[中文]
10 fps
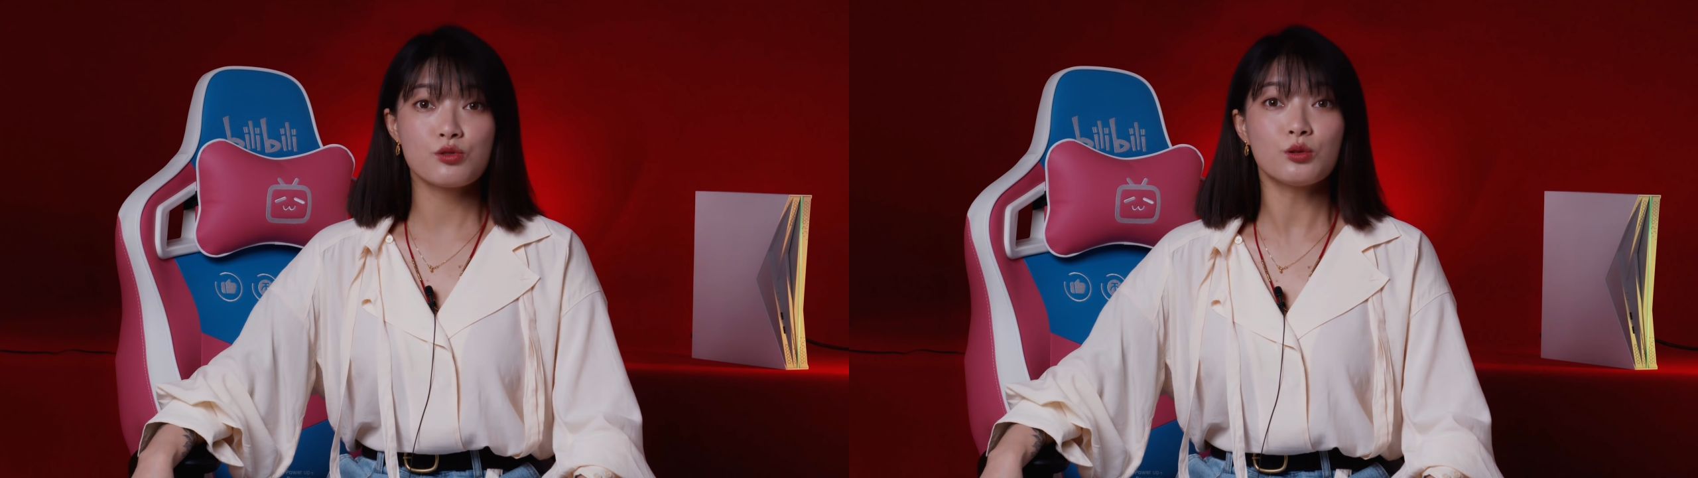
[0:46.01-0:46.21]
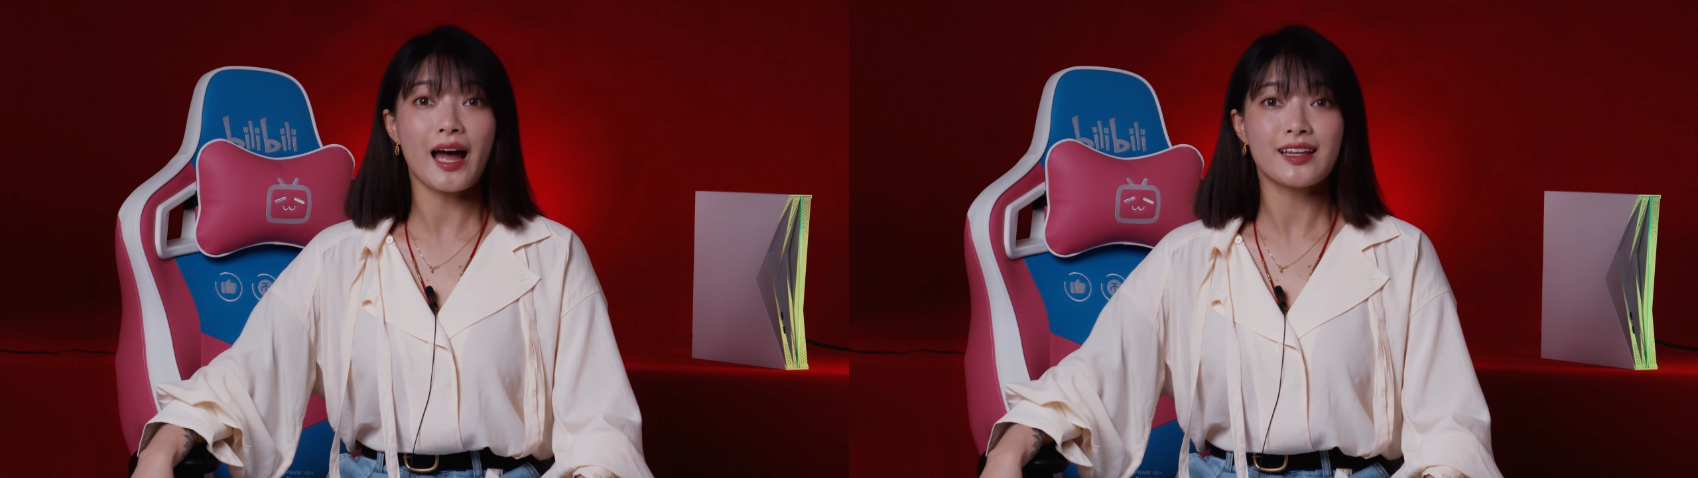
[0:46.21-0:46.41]

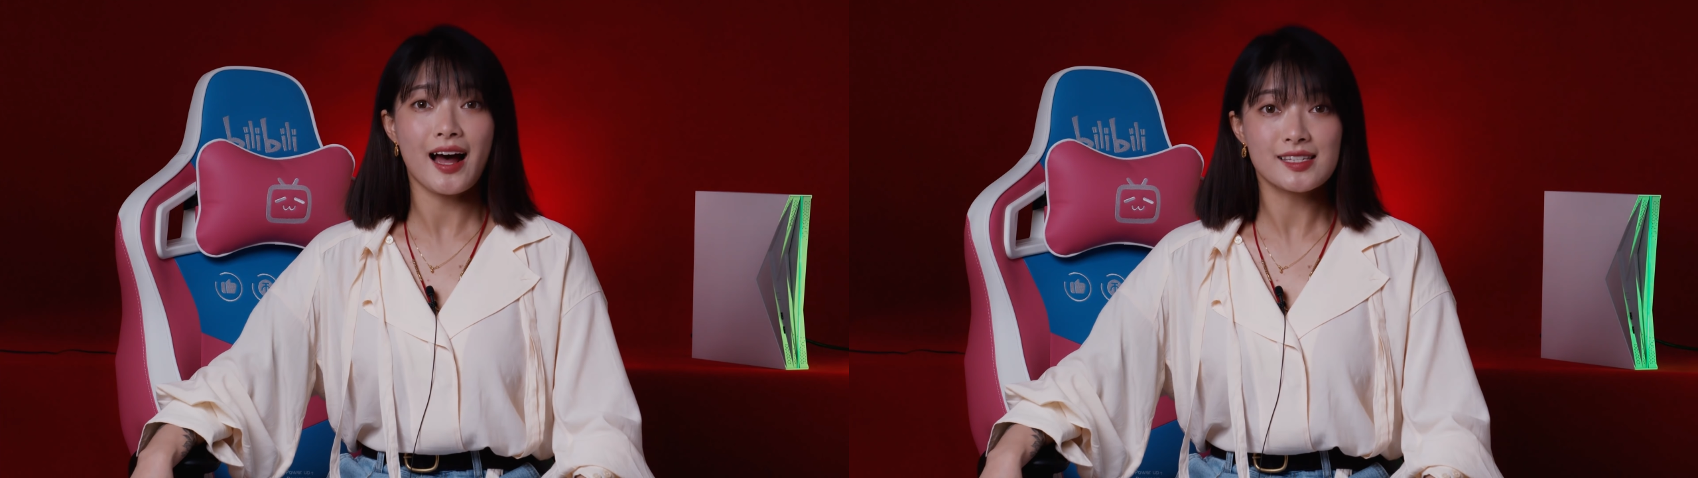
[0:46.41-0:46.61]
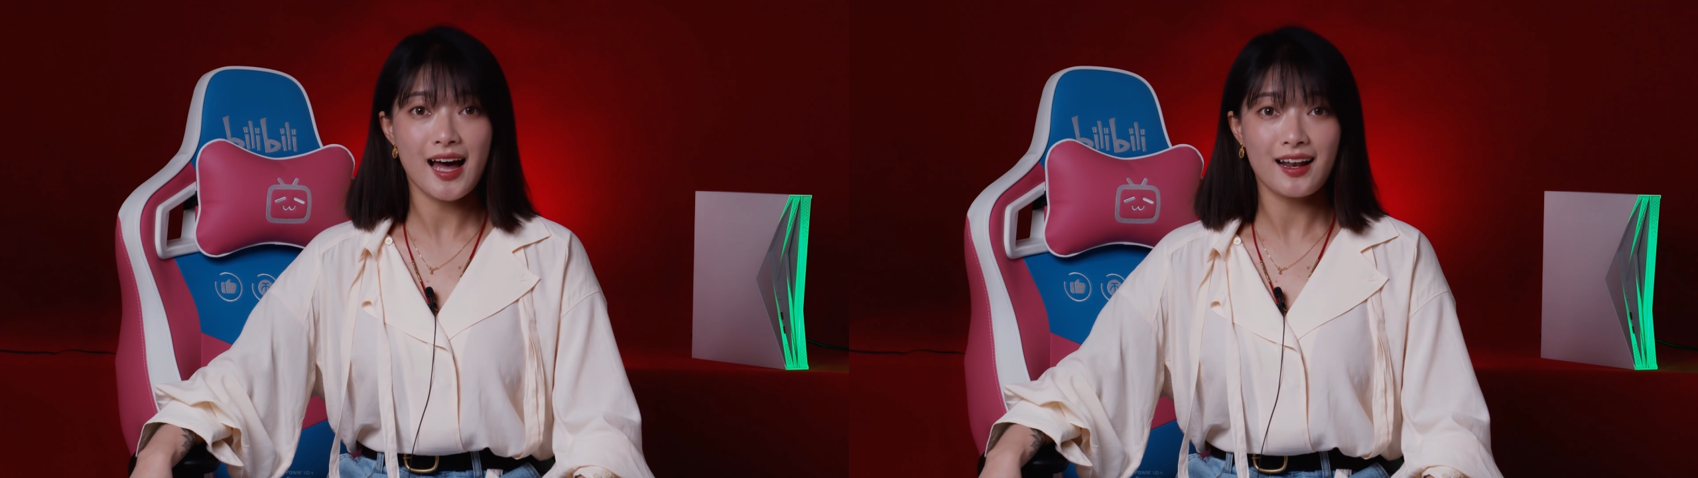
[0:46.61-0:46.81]
就带
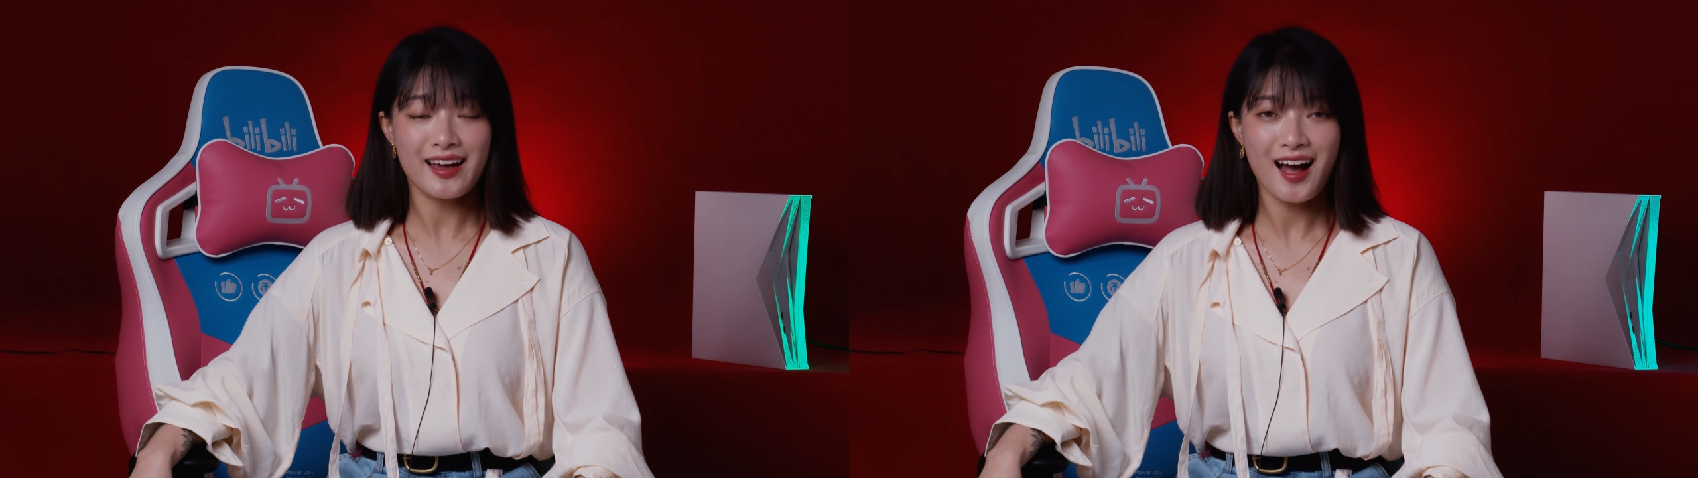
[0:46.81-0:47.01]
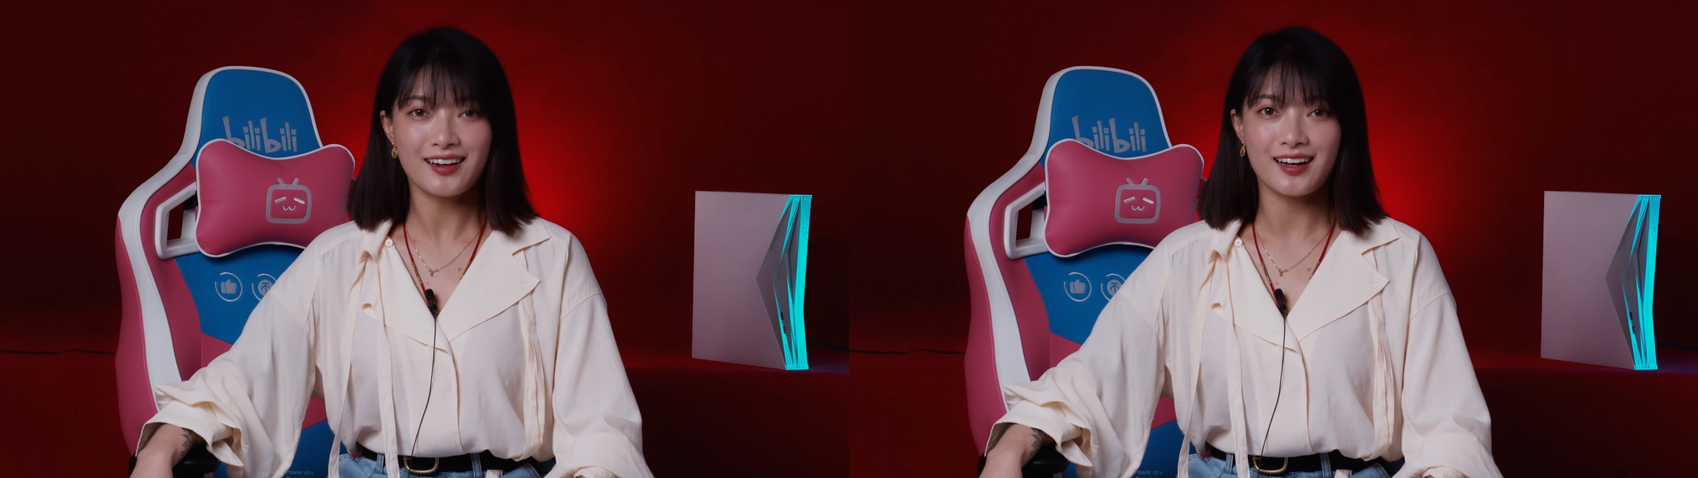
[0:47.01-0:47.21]
大家来
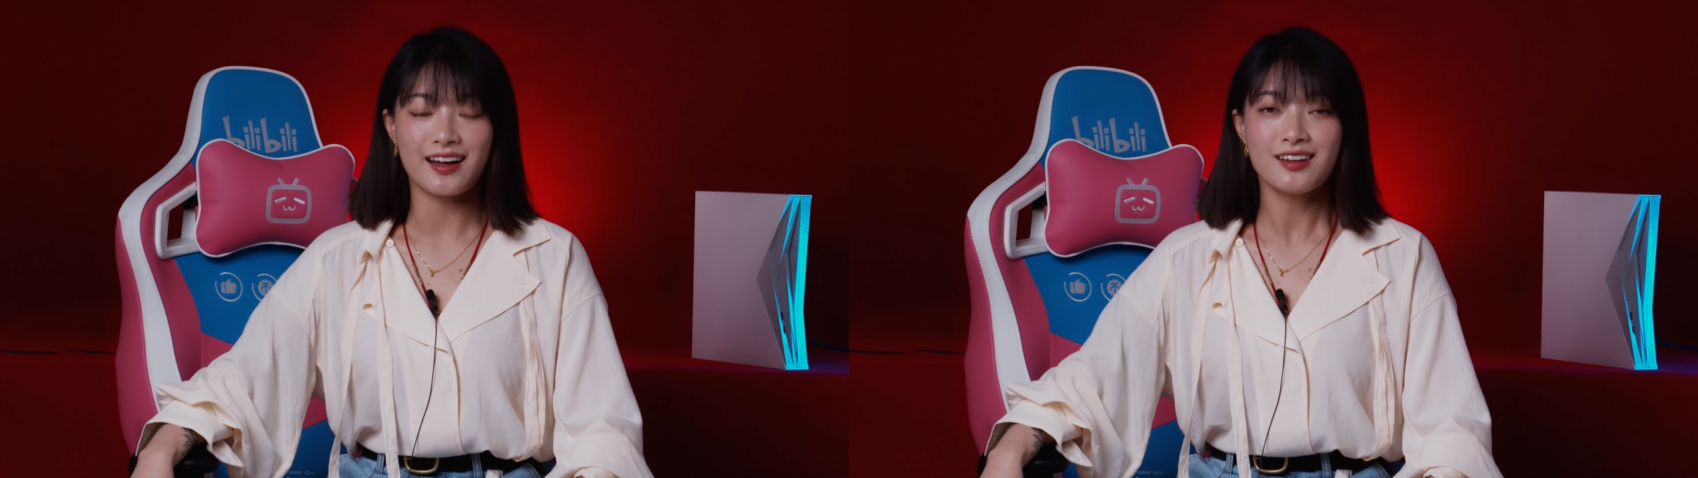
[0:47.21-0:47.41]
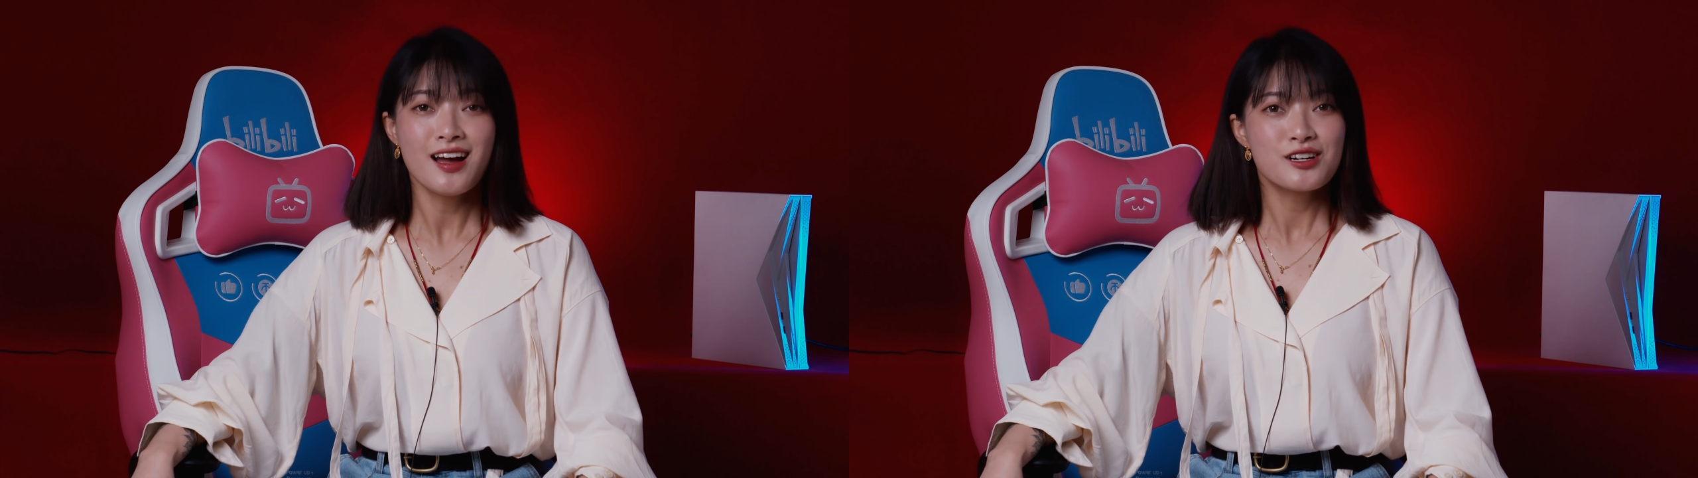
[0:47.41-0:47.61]
看看